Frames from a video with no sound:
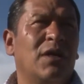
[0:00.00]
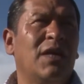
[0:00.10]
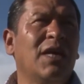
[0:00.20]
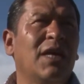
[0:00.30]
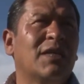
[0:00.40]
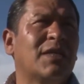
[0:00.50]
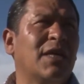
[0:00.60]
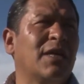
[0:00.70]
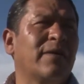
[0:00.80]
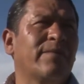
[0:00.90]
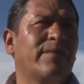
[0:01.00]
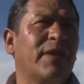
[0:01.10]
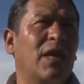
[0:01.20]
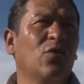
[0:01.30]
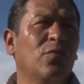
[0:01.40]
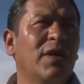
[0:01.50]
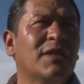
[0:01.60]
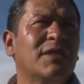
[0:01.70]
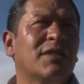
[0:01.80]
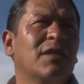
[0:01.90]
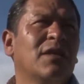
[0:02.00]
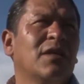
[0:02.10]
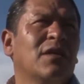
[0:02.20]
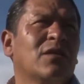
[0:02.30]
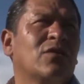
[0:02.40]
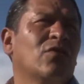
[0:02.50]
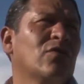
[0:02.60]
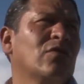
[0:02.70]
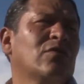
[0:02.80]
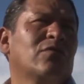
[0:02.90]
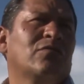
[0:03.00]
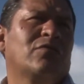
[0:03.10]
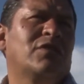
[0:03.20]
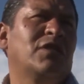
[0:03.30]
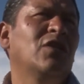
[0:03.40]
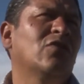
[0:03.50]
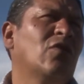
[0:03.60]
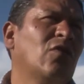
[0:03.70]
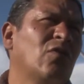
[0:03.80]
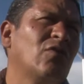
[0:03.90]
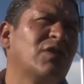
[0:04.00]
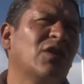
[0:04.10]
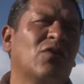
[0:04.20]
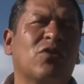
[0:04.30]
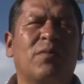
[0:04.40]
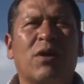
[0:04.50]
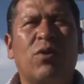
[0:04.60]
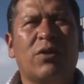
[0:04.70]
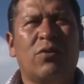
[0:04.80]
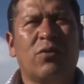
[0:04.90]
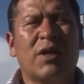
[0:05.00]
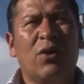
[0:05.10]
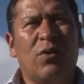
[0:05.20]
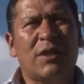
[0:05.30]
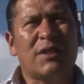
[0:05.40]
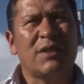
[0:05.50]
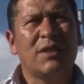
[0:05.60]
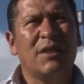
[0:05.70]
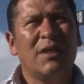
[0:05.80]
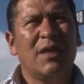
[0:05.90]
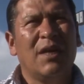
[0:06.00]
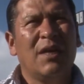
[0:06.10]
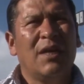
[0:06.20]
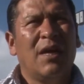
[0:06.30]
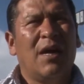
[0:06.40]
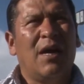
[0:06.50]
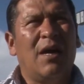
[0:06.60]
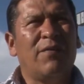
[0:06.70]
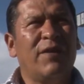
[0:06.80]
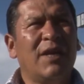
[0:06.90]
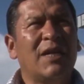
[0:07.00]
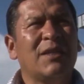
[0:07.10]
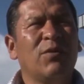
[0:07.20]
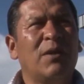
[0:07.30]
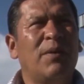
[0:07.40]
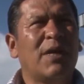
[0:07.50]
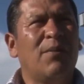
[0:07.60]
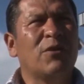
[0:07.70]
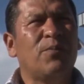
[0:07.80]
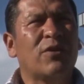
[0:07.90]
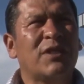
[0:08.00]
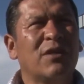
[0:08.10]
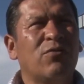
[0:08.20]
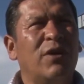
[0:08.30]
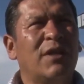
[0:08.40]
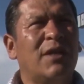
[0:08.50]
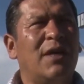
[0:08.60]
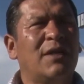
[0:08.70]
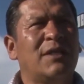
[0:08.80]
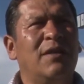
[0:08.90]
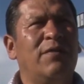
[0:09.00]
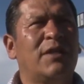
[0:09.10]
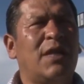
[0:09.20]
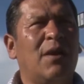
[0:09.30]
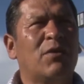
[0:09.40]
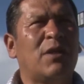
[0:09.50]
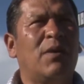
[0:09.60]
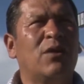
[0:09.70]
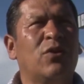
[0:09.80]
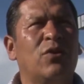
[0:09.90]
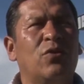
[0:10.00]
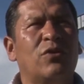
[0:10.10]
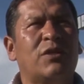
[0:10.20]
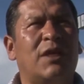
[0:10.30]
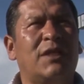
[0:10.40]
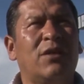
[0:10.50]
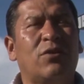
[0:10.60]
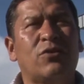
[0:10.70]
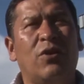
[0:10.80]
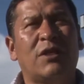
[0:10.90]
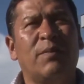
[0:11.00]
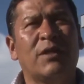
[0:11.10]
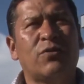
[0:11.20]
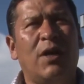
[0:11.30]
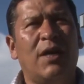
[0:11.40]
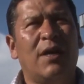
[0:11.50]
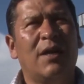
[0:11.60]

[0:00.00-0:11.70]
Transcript: y este, en, un mes son 5,4 kilowatts. Al final, si multiplicamos por 50, estaríamos hablando de unos 300 soles mensual.